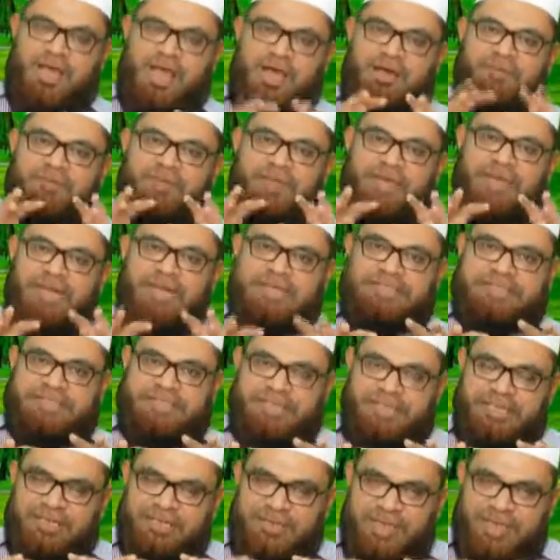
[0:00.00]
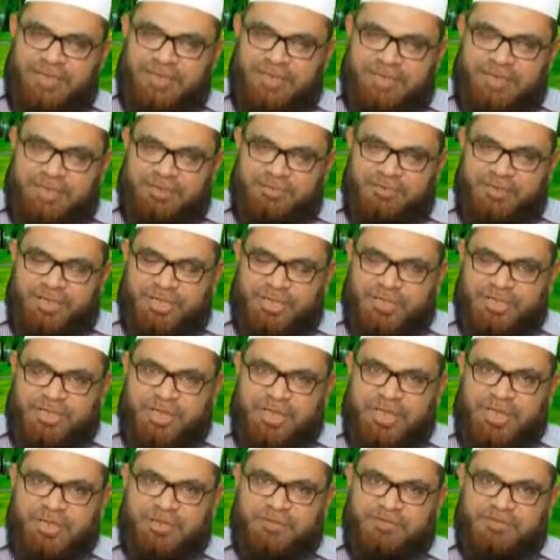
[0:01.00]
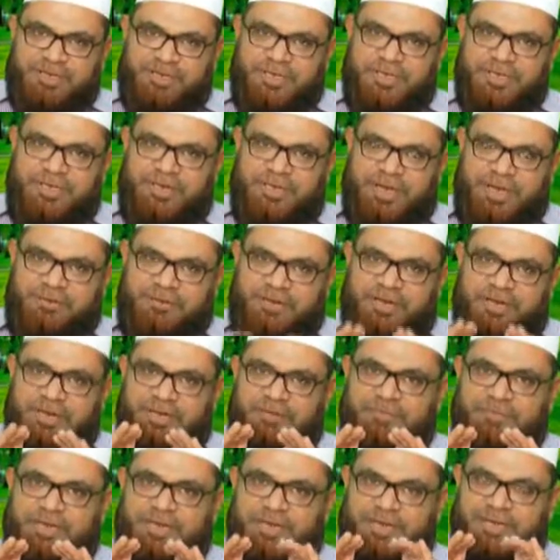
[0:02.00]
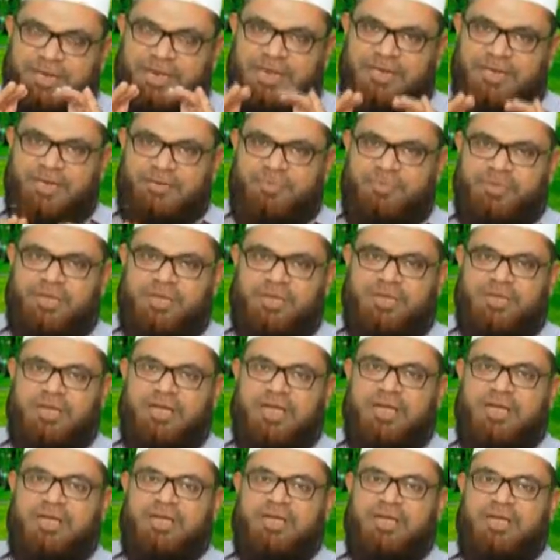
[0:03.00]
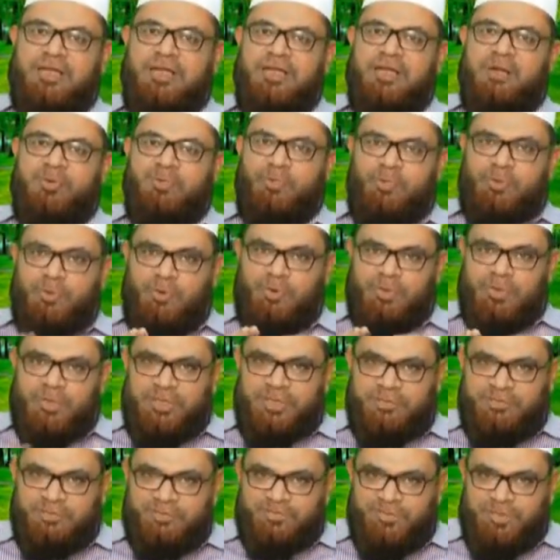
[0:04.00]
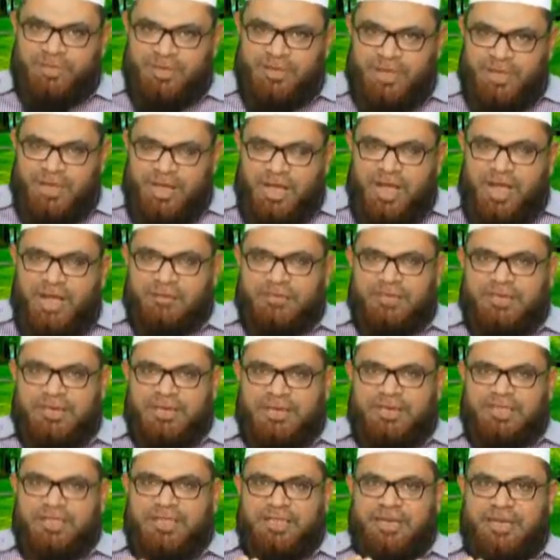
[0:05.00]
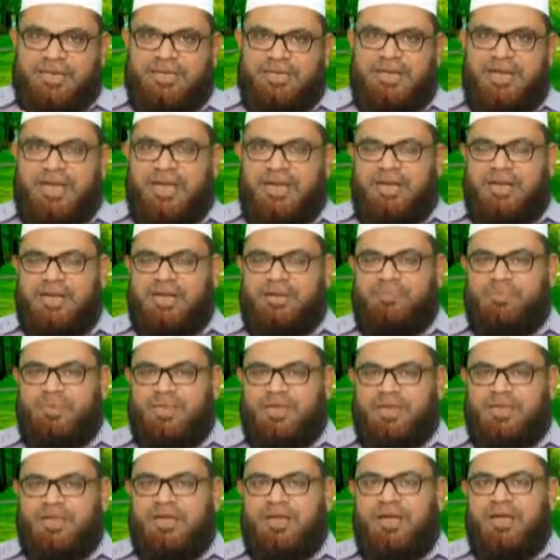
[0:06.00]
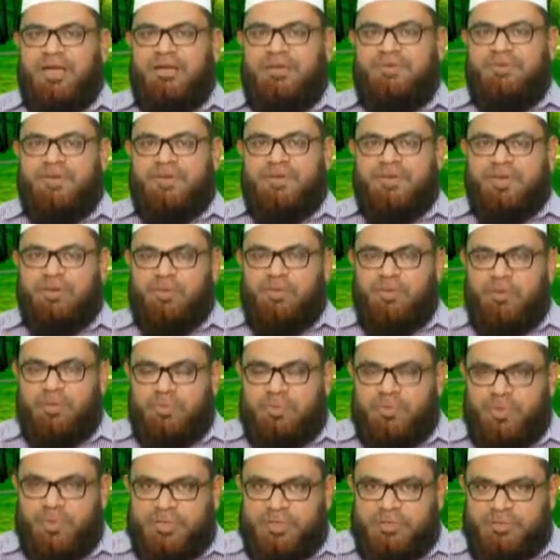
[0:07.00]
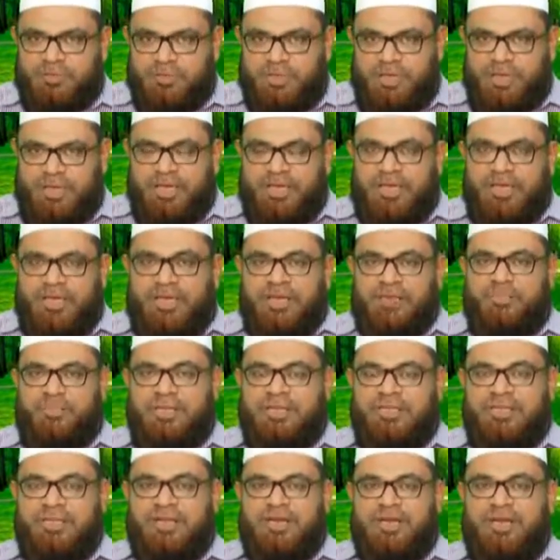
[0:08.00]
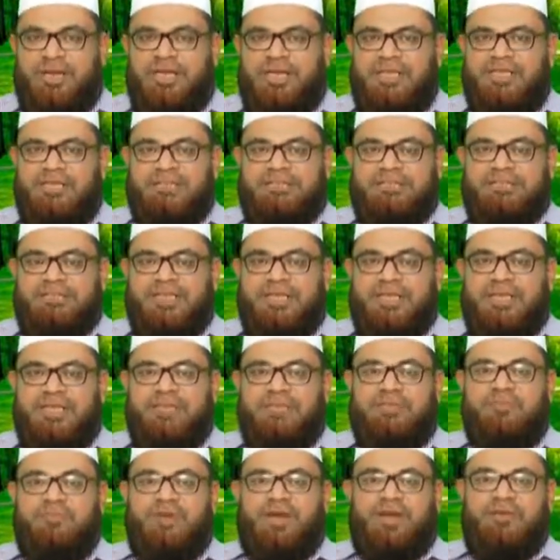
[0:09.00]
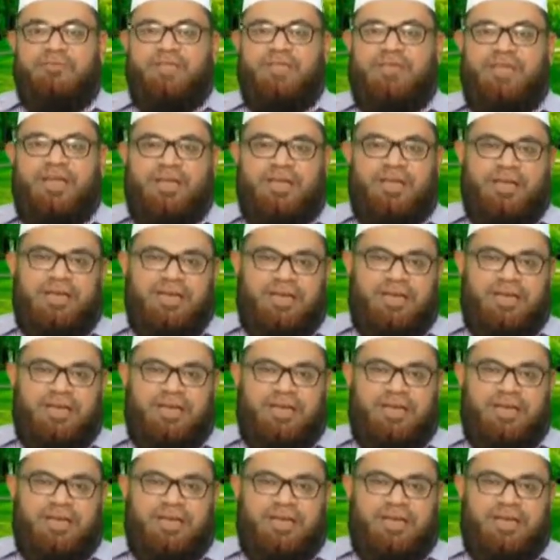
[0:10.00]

அவர்கள் செய்கிறார்கள் என்பதற்காக வேண்டி அவர்கள் வருகிறார் என்பதற்காக போவதும் அவர்கள் தருகிறார்கள் என்பதற்காக வேண்டி கொடுப்பதும் இனபந்துக்களை சேர்ந்து வாழ்வதாக